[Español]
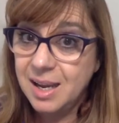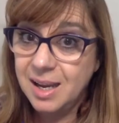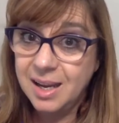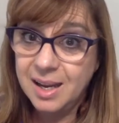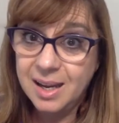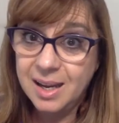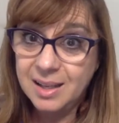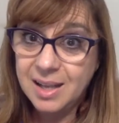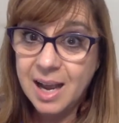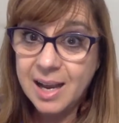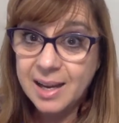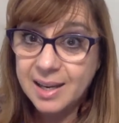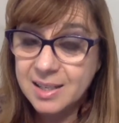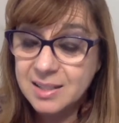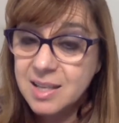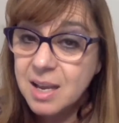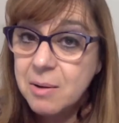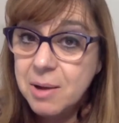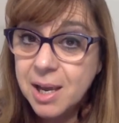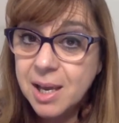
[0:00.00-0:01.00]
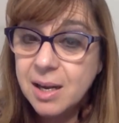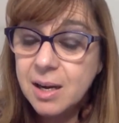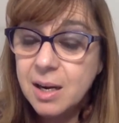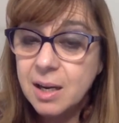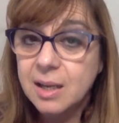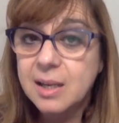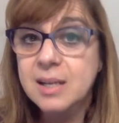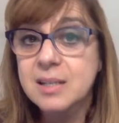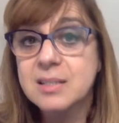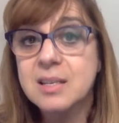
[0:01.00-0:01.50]
eh, hay que saber
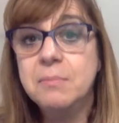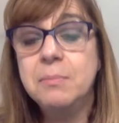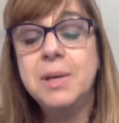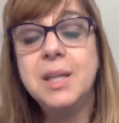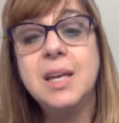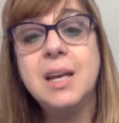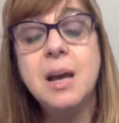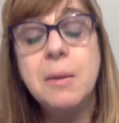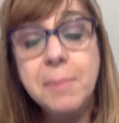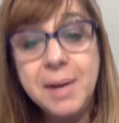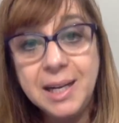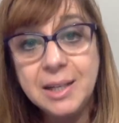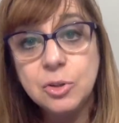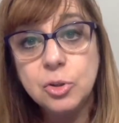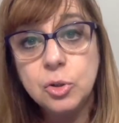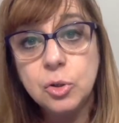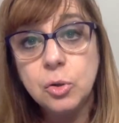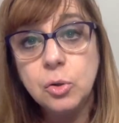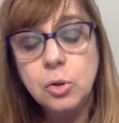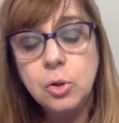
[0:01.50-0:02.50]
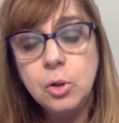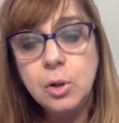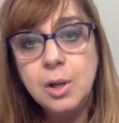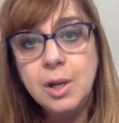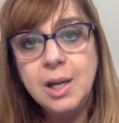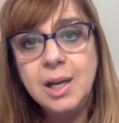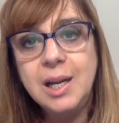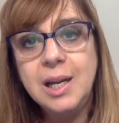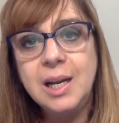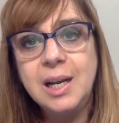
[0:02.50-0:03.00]
que ese medicamento
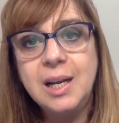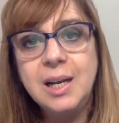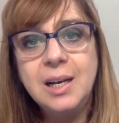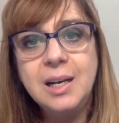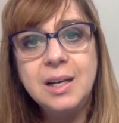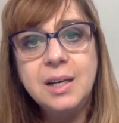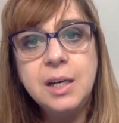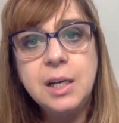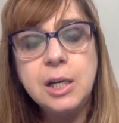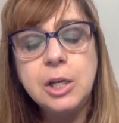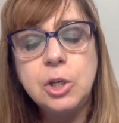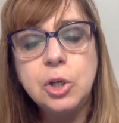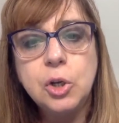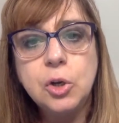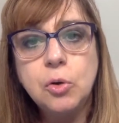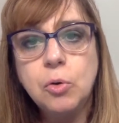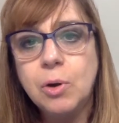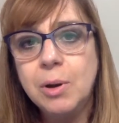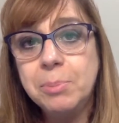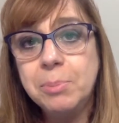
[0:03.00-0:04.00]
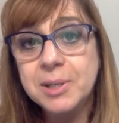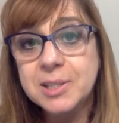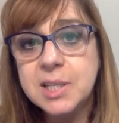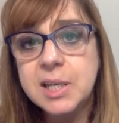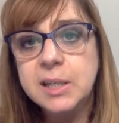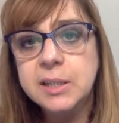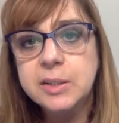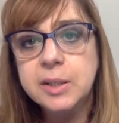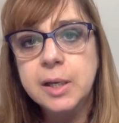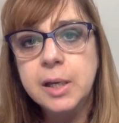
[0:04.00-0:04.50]
el niño o el
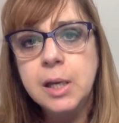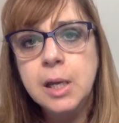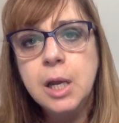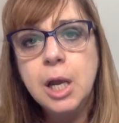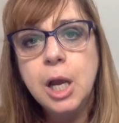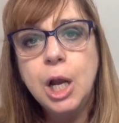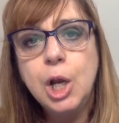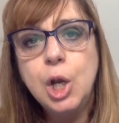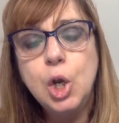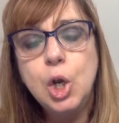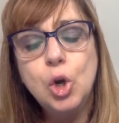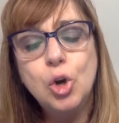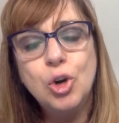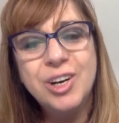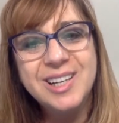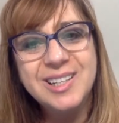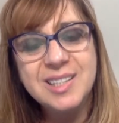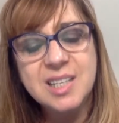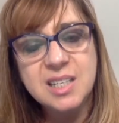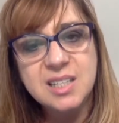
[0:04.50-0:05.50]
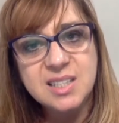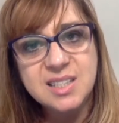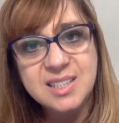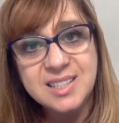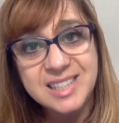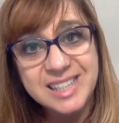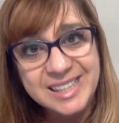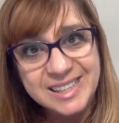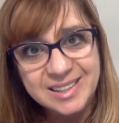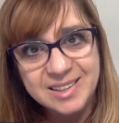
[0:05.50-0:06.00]
paciente lo
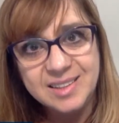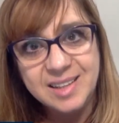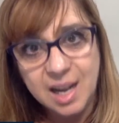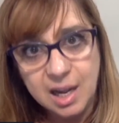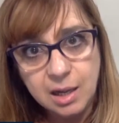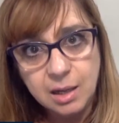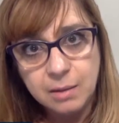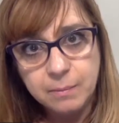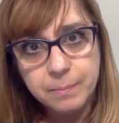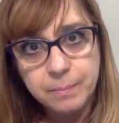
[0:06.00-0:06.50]
necesita.